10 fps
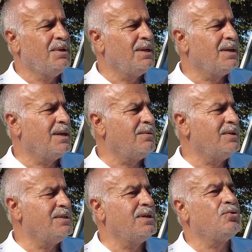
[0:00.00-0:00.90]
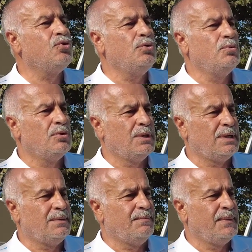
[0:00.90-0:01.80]
Bir de karavancılar
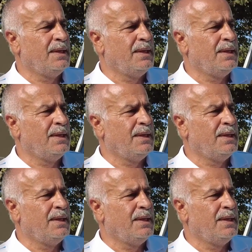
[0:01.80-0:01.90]
koymuyorlar.